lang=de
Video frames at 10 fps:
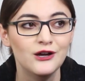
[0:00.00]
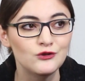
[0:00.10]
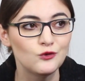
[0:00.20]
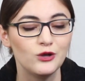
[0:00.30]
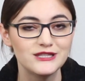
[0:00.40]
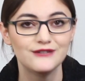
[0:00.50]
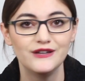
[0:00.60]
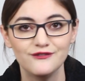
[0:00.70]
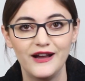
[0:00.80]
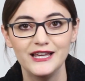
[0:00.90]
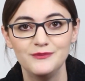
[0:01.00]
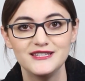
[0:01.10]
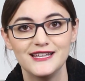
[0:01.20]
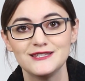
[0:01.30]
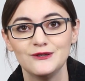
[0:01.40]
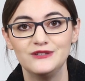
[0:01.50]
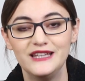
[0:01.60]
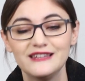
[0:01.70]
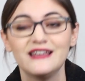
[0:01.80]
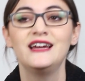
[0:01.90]
So konsequent war ich bis jetzt noch
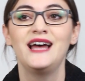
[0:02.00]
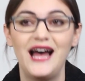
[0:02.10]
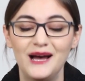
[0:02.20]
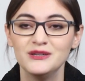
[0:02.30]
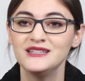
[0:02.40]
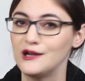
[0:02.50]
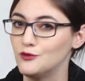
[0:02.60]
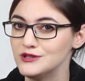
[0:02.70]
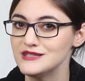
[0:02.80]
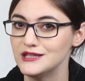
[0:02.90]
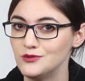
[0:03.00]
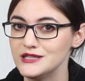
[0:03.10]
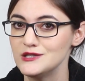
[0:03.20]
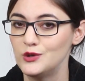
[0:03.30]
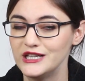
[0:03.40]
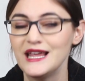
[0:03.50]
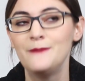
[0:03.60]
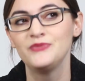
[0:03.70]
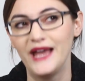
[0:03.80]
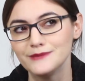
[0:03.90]
nicht, aber in akuten Situationen
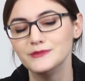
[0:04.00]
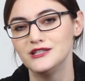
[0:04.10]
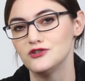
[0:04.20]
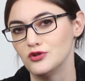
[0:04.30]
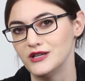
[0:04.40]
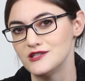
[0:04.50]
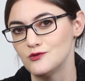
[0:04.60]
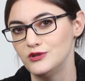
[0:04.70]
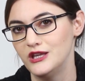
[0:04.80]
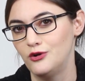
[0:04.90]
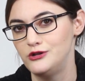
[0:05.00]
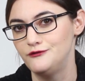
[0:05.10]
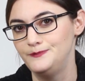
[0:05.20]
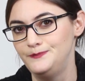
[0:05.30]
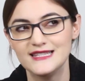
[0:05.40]
hat mir das schon ganz gut geholfen.